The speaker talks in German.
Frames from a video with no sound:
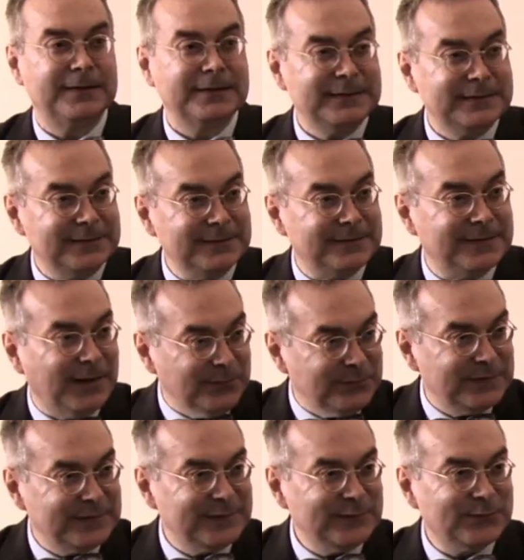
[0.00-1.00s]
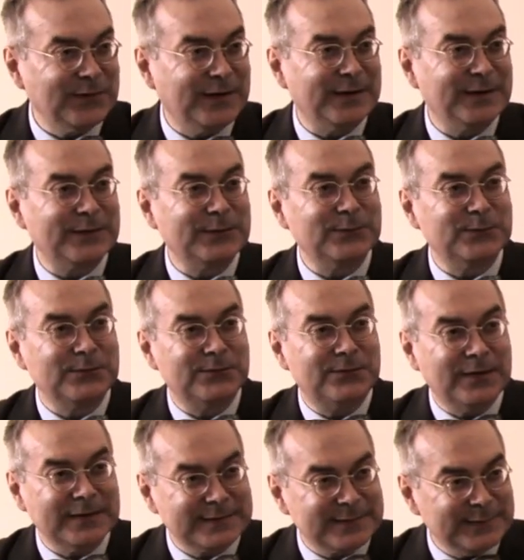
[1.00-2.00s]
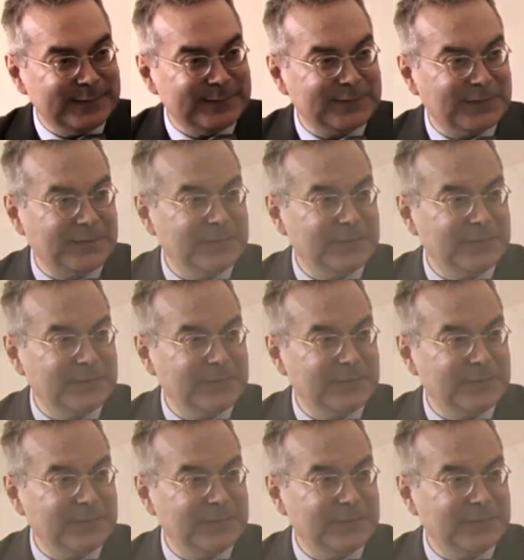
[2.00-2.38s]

Herr Richli, darf ich Sie fragen, was ist